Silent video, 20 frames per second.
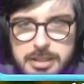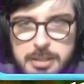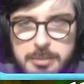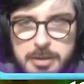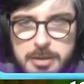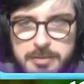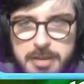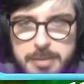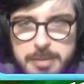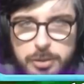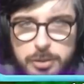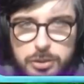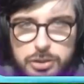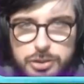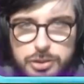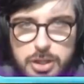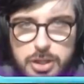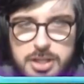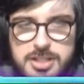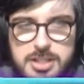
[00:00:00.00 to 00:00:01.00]
Tem uma vibe
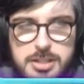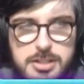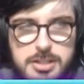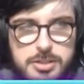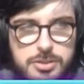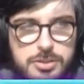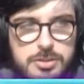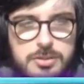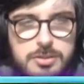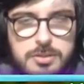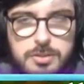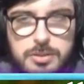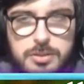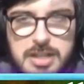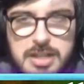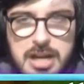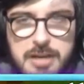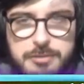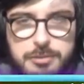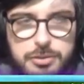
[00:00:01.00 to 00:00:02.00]
gostosa nisso, no
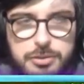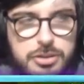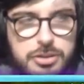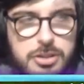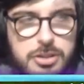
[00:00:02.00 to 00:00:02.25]
tráfico de